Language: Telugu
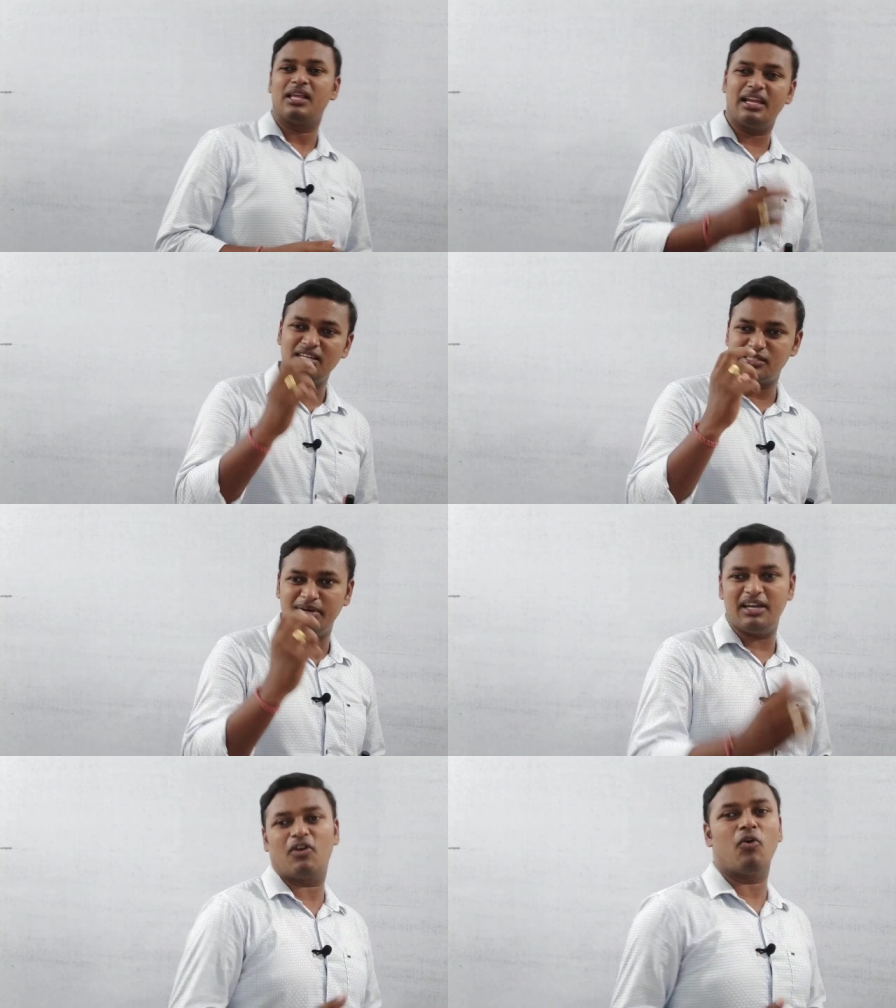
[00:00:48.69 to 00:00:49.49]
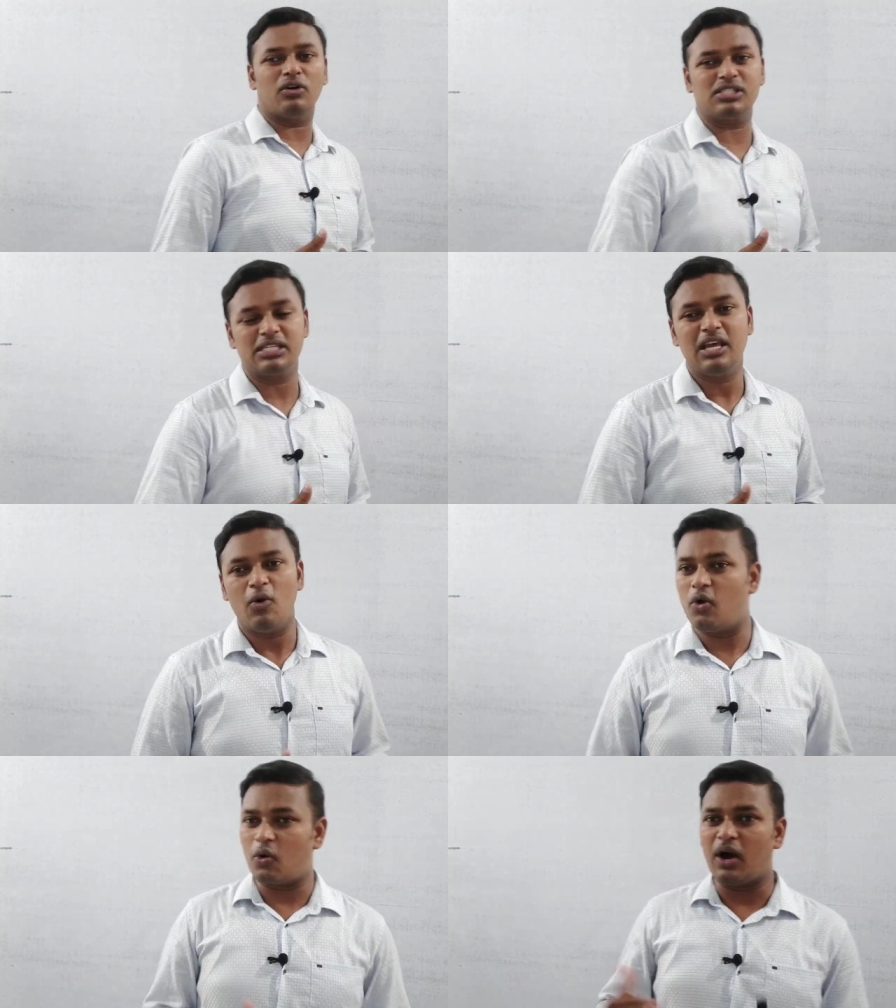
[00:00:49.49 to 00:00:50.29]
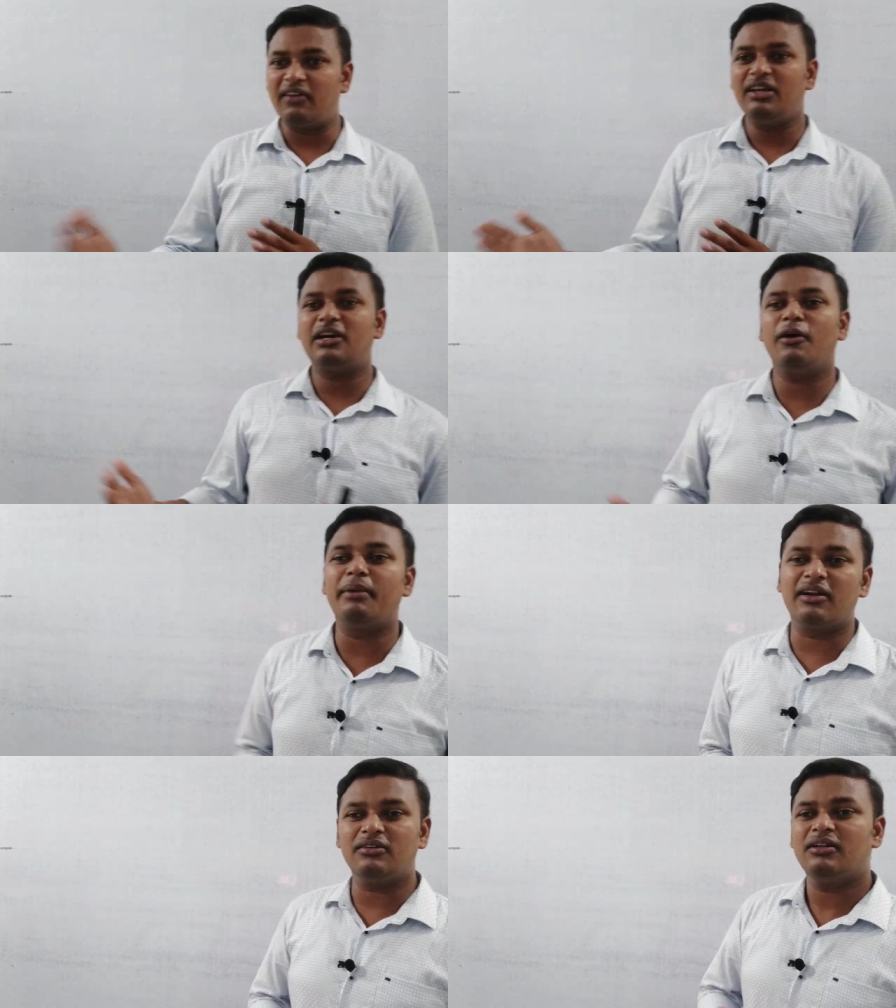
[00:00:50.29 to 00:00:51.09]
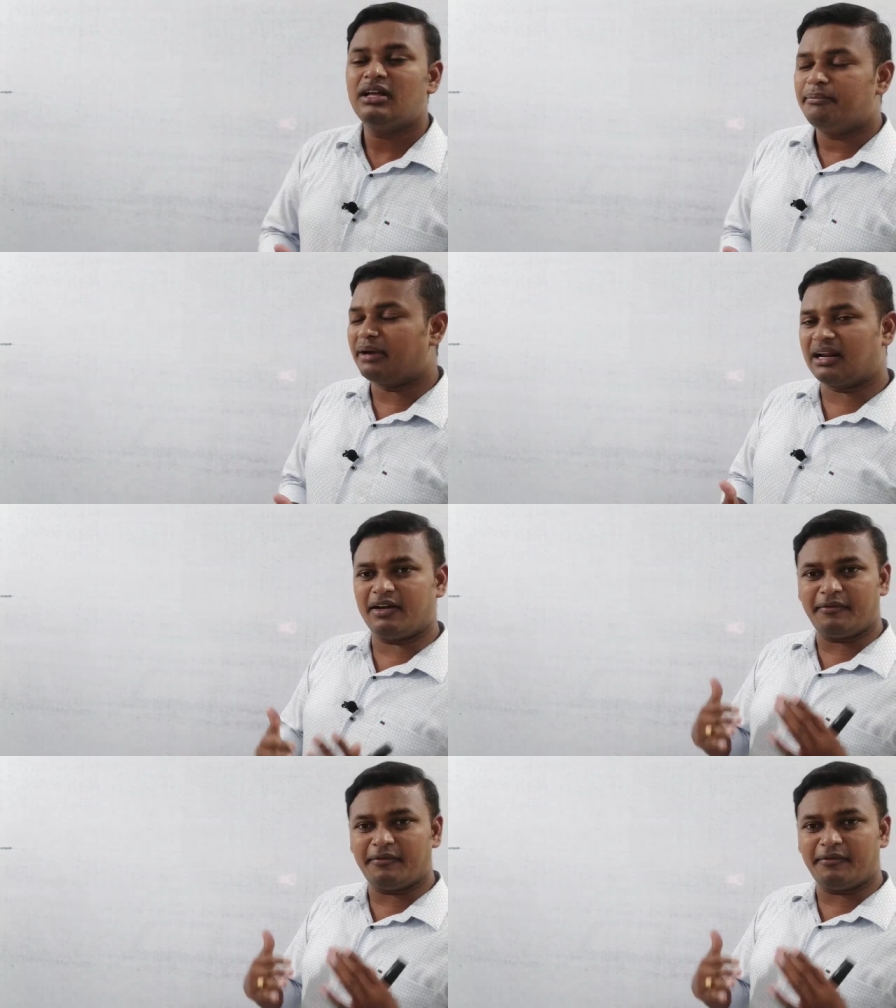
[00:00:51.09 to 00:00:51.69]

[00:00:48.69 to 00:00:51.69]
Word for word: ఇంగ్లీష్ మీడియం కోర్స్ ఒక వన్ వీక్లో మనం మన